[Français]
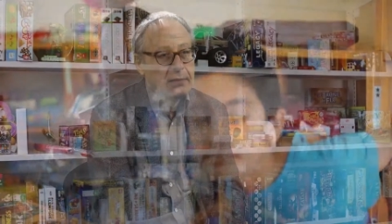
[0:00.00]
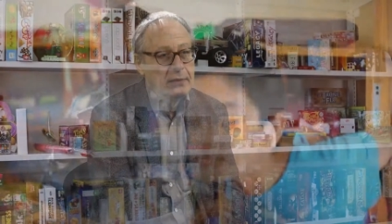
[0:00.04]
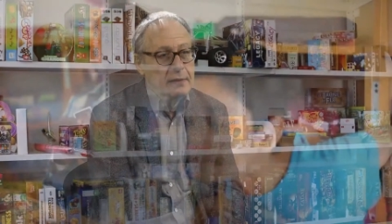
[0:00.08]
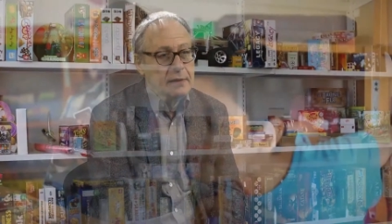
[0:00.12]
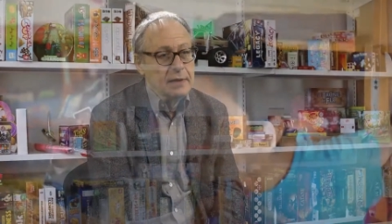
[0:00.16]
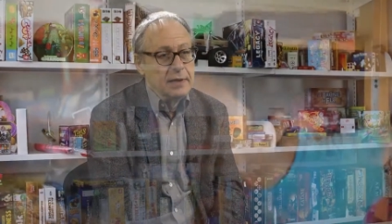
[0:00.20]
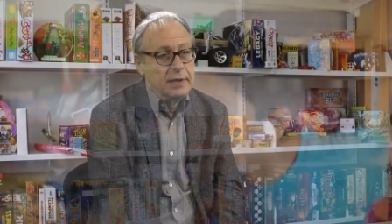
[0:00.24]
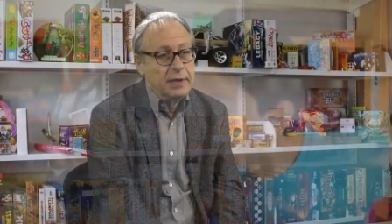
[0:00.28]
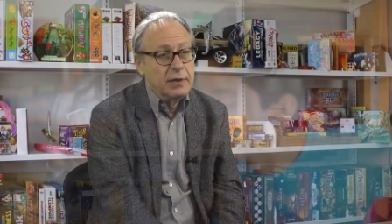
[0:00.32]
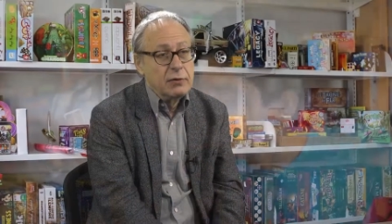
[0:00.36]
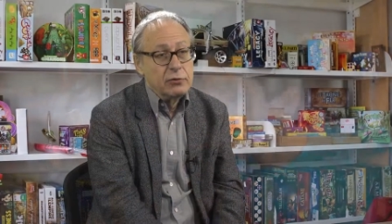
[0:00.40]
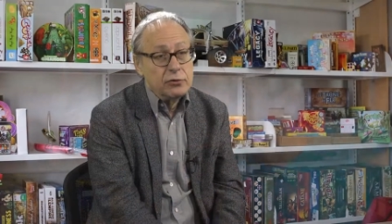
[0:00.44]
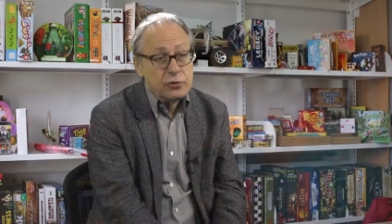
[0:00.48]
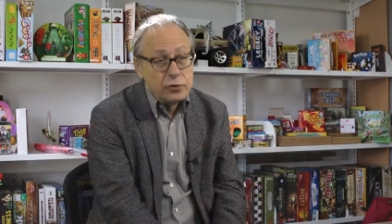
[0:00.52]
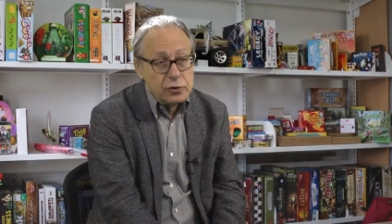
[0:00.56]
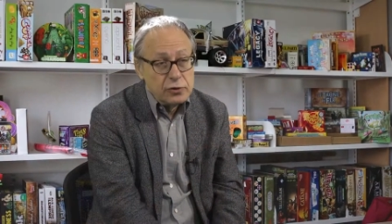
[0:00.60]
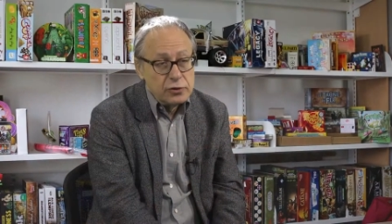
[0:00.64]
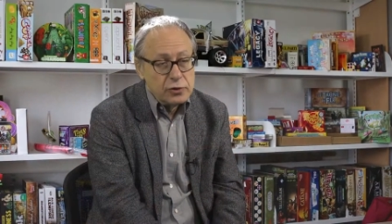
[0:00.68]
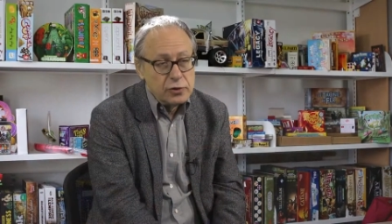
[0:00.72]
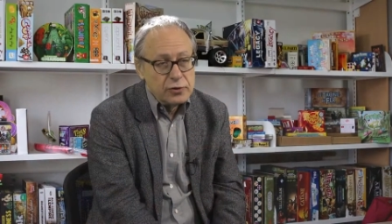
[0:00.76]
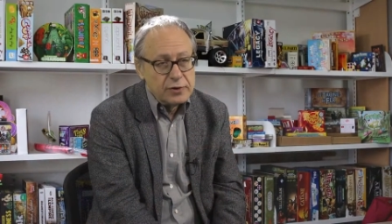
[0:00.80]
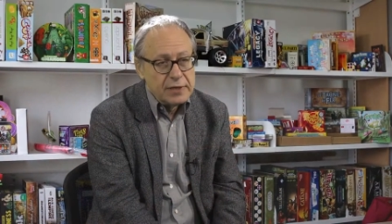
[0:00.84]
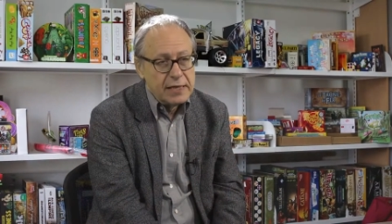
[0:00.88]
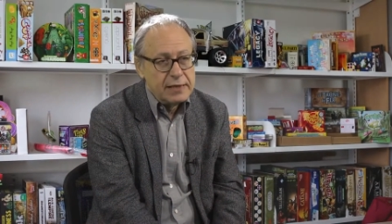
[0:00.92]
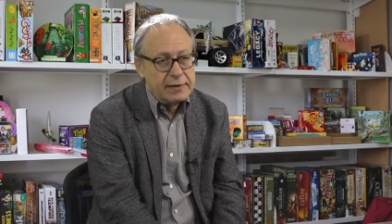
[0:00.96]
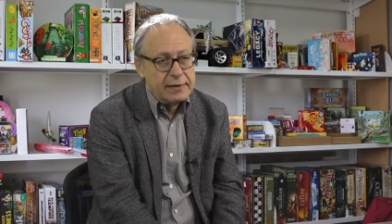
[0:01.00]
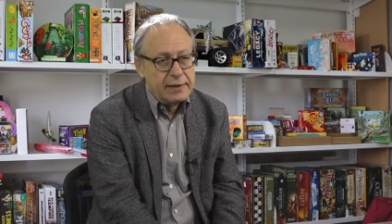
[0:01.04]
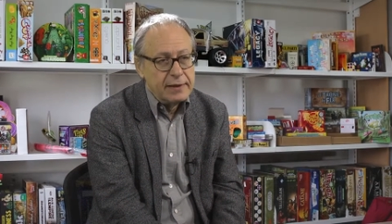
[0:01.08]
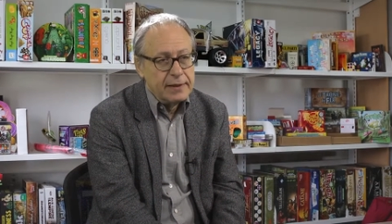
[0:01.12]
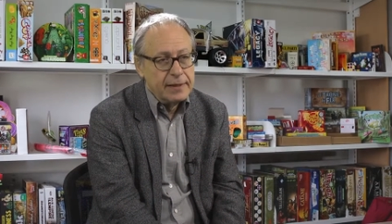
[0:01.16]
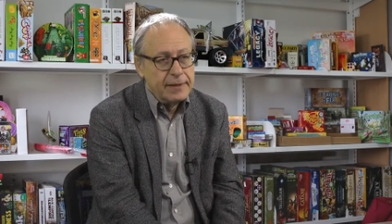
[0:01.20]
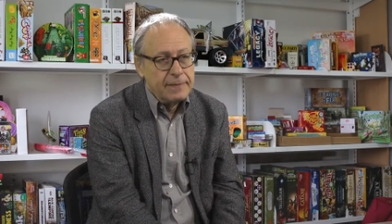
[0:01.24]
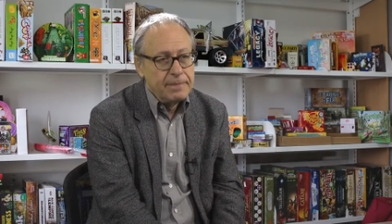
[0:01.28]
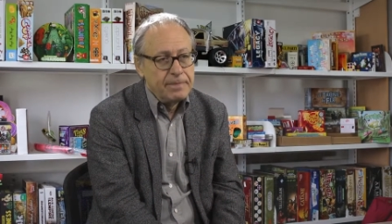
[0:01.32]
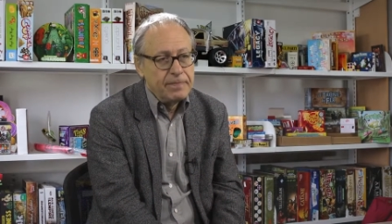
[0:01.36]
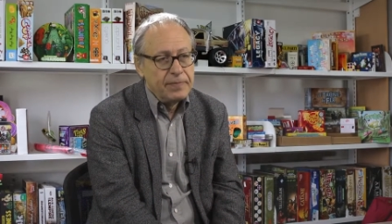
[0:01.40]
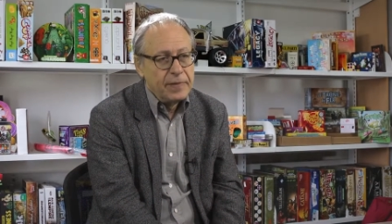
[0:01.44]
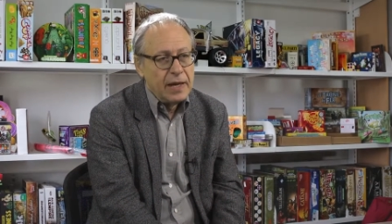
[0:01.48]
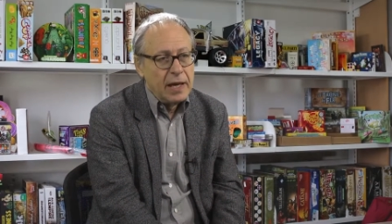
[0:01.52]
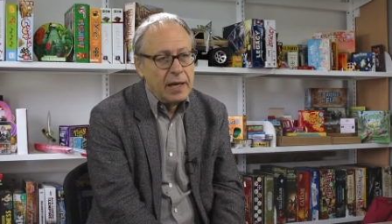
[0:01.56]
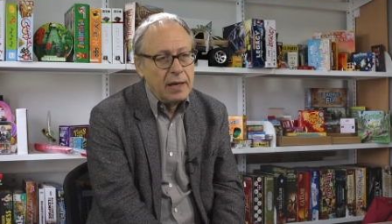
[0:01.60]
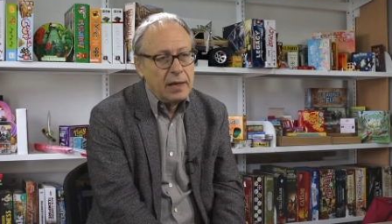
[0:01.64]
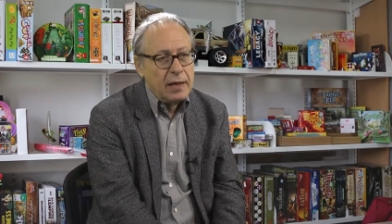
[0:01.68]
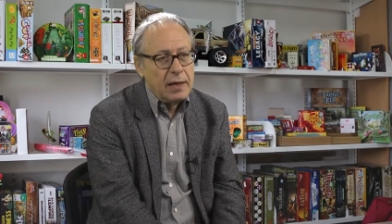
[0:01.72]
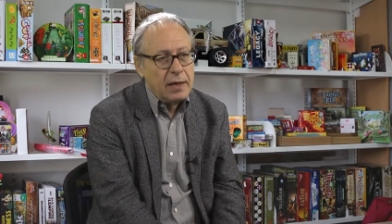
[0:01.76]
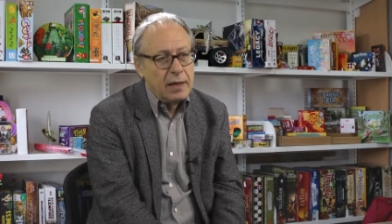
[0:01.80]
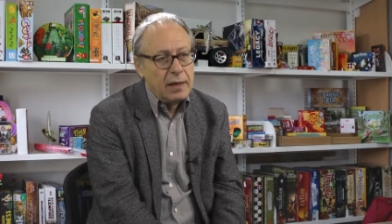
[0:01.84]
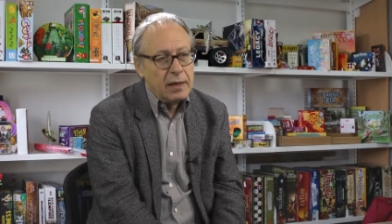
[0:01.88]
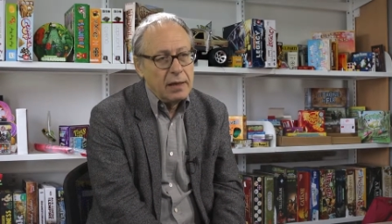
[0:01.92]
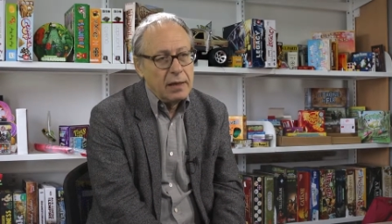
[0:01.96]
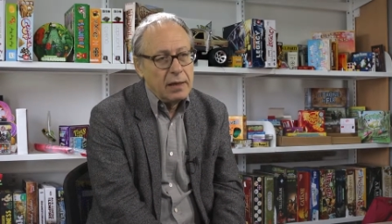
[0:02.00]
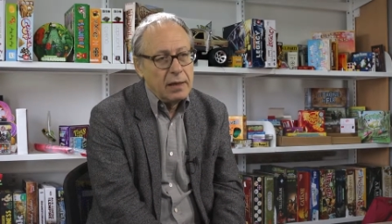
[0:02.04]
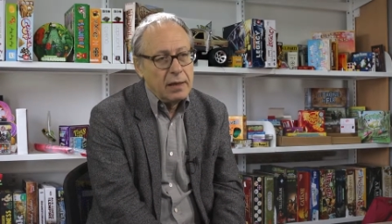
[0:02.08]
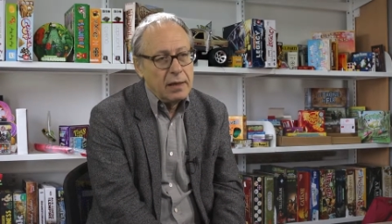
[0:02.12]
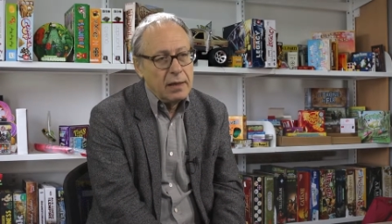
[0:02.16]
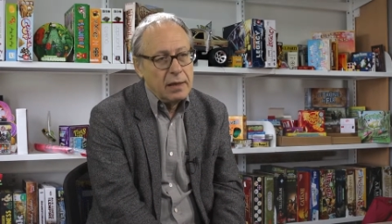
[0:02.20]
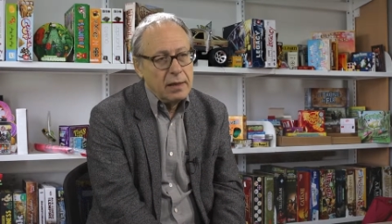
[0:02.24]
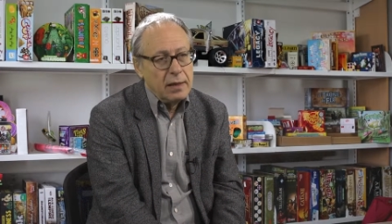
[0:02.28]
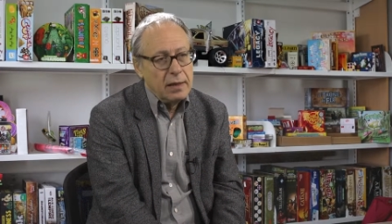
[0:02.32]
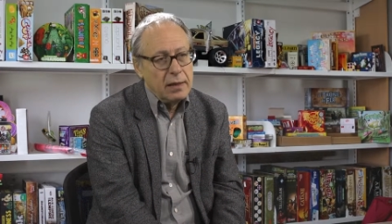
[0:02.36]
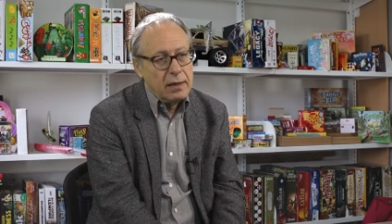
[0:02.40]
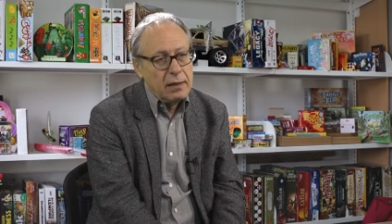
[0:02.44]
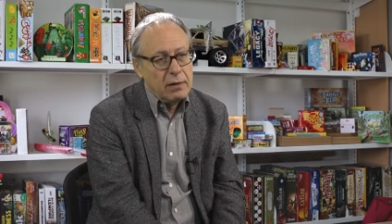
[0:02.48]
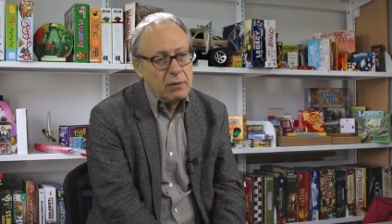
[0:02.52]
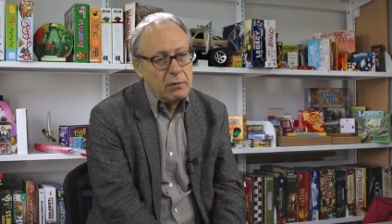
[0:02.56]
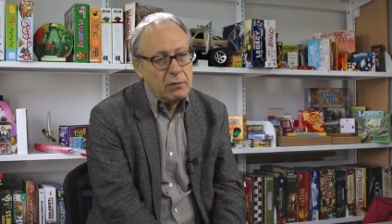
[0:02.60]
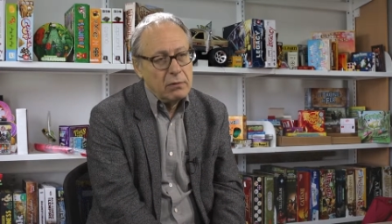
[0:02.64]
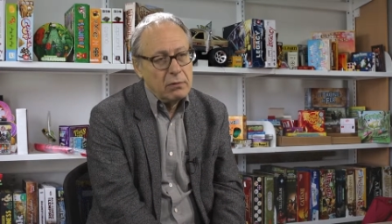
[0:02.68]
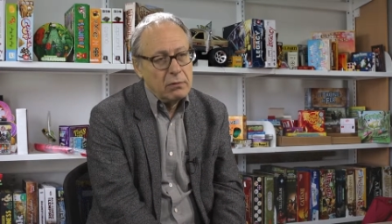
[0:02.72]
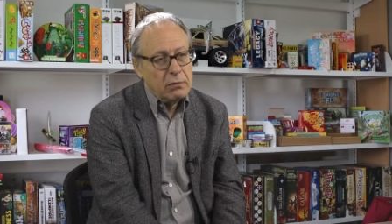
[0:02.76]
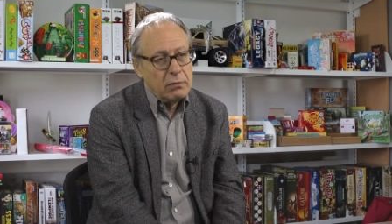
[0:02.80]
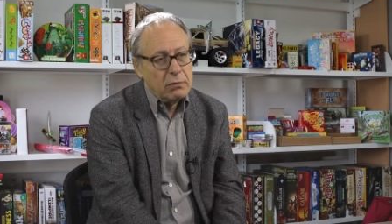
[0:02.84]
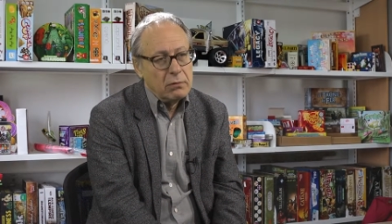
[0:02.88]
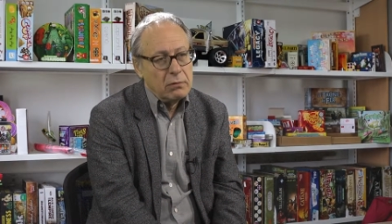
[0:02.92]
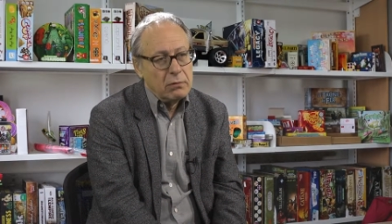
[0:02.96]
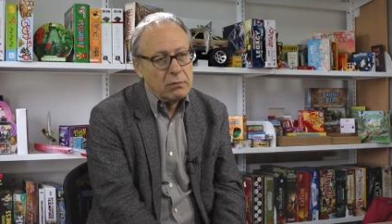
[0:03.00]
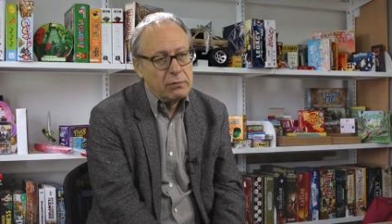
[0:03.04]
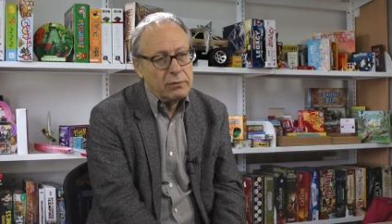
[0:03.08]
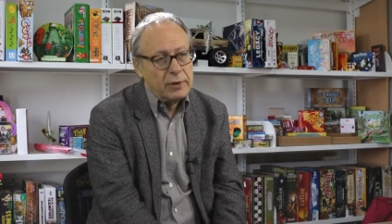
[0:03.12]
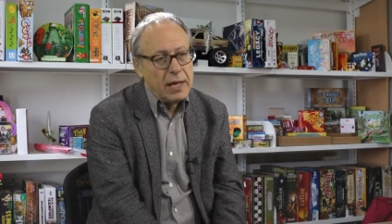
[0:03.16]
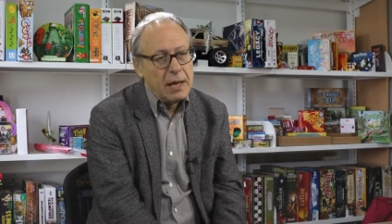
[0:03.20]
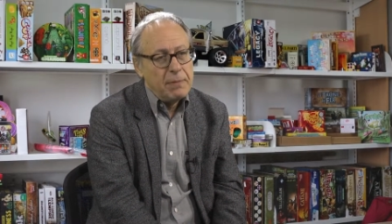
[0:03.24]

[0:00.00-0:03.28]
liés aux jeux de société. Et on